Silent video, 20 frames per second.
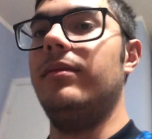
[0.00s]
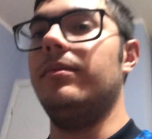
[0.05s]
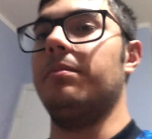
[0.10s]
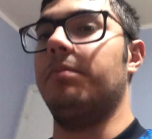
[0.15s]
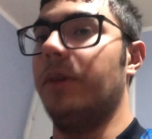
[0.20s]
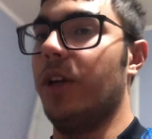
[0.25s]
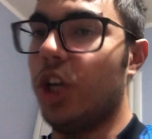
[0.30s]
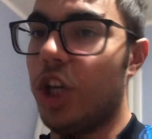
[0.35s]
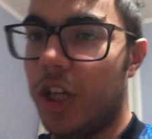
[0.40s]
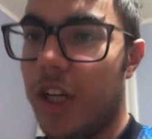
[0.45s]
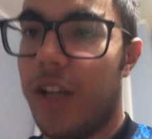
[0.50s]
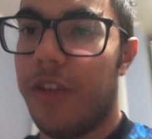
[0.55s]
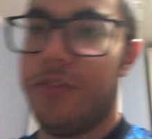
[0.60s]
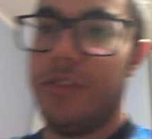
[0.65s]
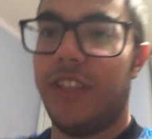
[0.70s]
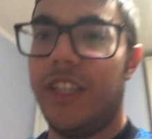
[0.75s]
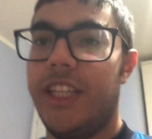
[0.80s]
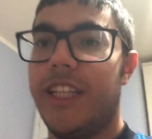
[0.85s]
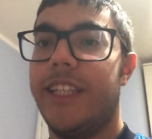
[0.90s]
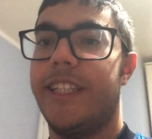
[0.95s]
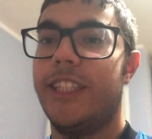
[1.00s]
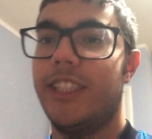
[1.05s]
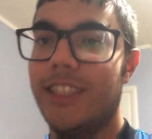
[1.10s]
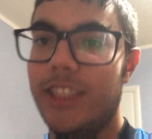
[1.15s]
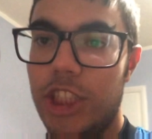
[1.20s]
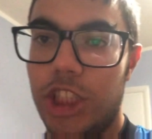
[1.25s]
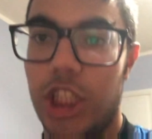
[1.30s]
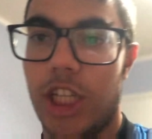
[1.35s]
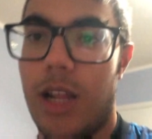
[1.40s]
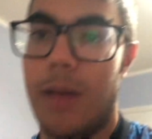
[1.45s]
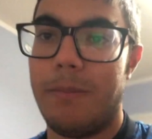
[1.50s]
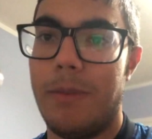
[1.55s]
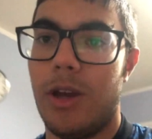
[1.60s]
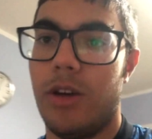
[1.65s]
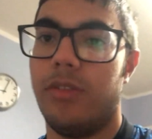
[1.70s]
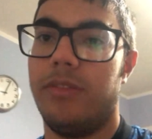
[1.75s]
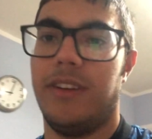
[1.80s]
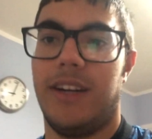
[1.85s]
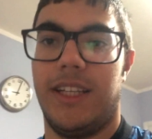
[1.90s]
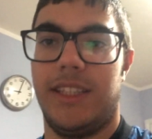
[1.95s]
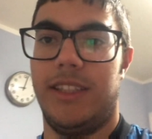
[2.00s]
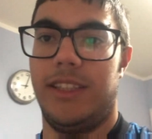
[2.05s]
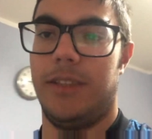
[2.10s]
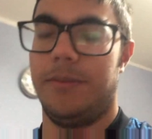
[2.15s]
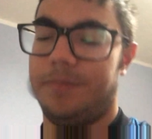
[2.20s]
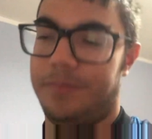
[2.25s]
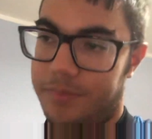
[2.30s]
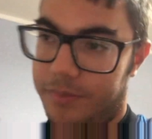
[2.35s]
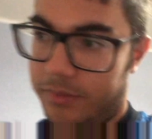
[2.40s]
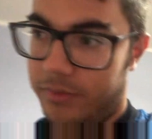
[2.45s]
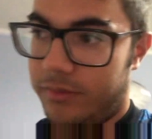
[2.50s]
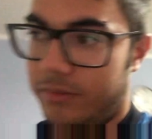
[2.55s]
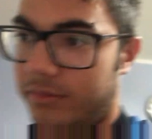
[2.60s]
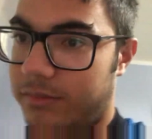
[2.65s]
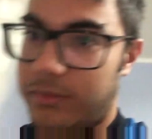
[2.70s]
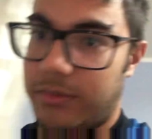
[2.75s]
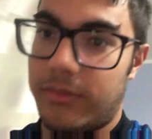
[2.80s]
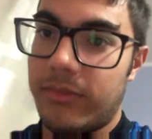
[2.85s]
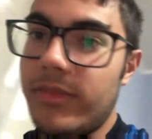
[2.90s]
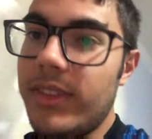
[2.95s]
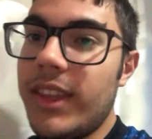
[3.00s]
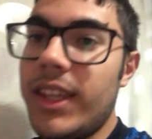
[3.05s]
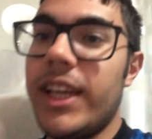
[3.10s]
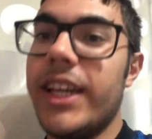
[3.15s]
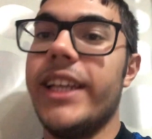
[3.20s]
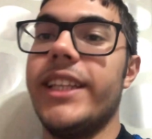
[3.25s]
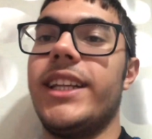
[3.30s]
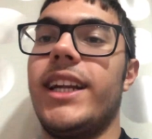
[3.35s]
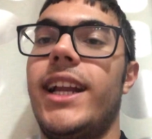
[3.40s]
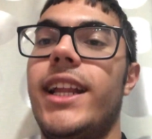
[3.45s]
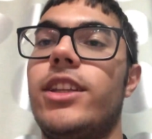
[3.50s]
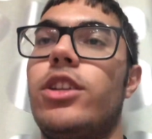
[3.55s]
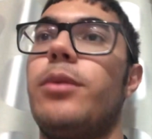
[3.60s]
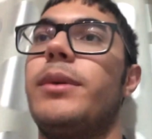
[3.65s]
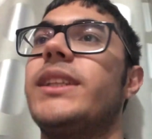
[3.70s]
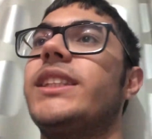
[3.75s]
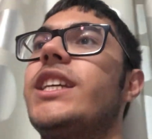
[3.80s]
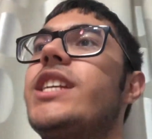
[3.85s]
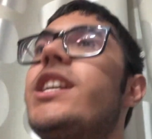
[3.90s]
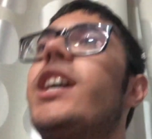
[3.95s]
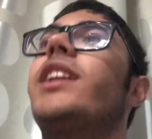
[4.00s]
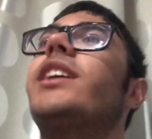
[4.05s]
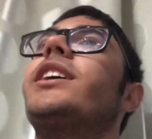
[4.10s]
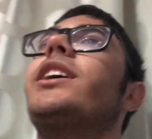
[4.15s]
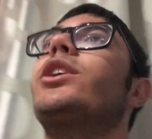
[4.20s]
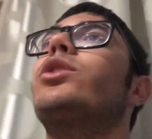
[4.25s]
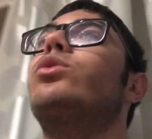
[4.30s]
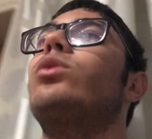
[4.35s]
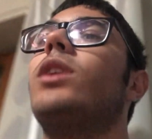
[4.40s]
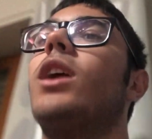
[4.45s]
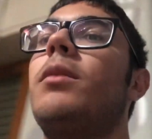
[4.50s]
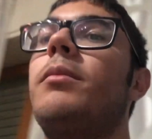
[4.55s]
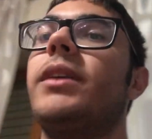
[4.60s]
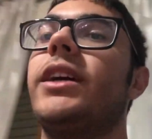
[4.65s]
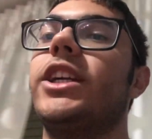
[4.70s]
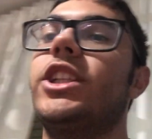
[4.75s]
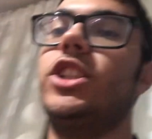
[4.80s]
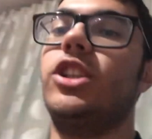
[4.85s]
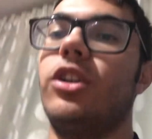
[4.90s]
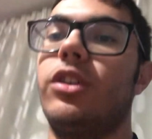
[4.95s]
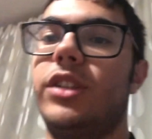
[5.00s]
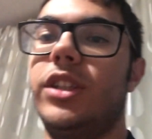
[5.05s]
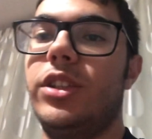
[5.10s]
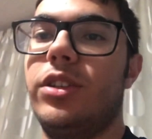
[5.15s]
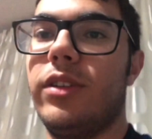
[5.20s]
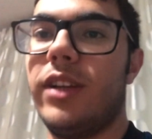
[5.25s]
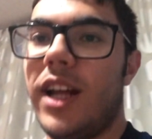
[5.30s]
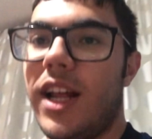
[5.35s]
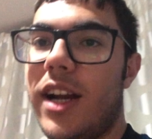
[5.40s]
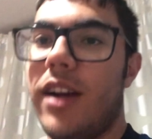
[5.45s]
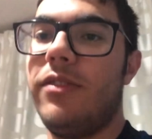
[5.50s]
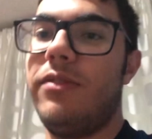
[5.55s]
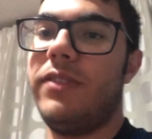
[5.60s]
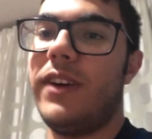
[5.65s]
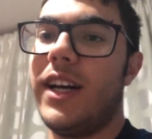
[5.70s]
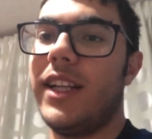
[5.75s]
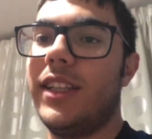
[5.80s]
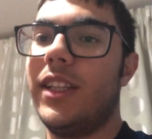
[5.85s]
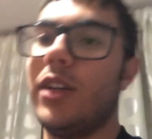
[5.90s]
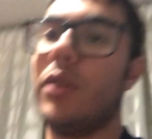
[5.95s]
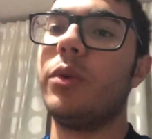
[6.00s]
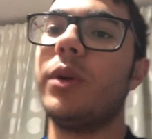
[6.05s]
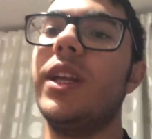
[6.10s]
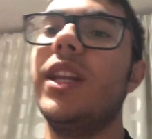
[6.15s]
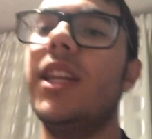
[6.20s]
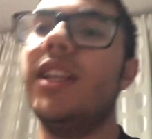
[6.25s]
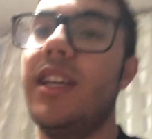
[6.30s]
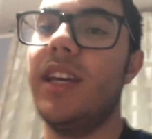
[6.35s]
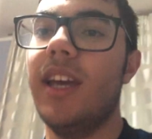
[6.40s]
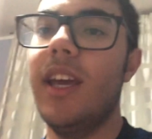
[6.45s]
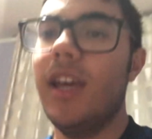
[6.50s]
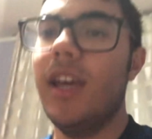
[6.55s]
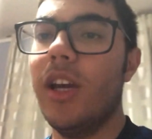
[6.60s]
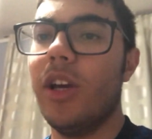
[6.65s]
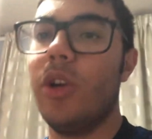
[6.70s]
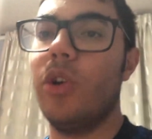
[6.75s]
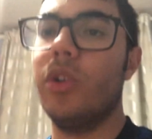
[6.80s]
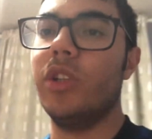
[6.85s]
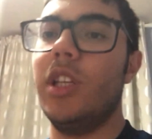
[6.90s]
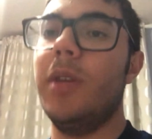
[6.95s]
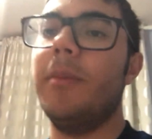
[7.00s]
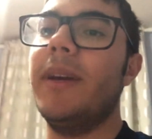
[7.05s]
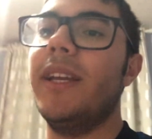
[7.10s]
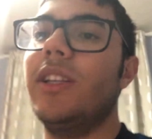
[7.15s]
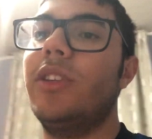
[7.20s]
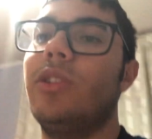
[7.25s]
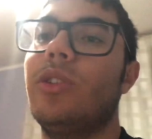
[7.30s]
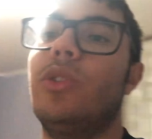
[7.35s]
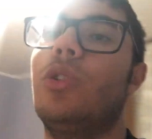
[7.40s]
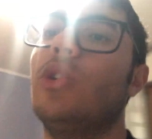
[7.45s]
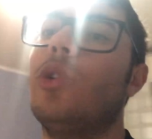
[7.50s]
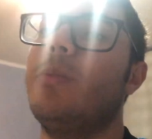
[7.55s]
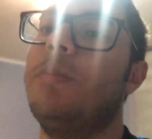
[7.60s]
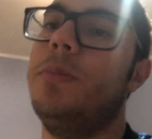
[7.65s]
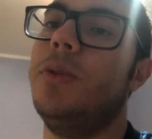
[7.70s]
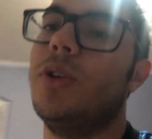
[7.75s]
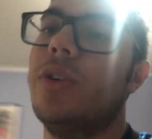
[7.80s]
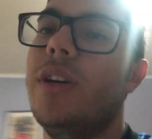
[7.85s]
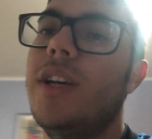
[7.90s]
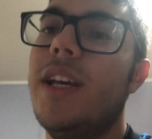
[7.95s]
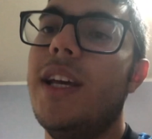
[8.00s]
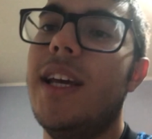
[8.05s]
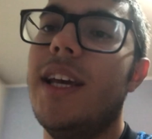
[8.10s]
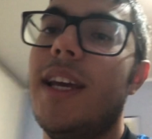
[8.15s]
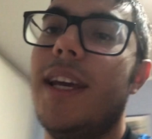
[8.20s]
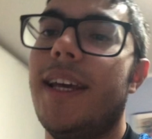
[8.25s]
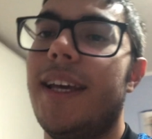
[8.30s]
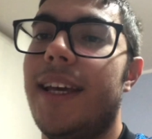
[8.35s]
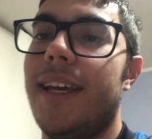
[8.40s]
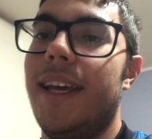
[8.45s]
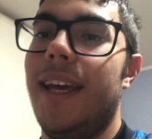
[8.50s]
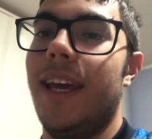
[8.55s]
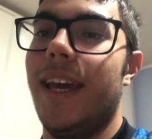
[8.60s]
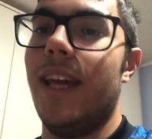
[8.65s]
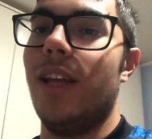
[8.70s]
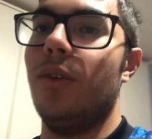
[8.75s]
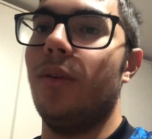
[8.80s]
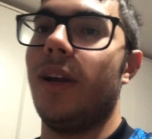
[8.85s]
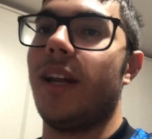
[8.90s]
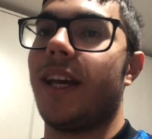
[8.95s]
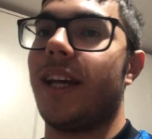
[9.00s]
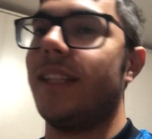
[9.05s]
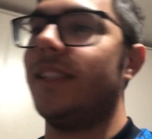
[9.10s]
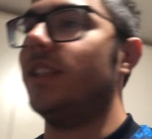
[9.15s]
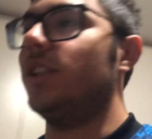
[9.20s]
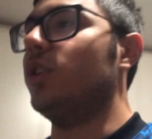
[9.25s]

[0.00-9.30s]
Però alla fine ce l'abbiamo fatta. Che tra l'altro mi ha segnato anche Turam che ce l'ho titolare al Fanta, quindi godimento doppio. E nulla ragazzi,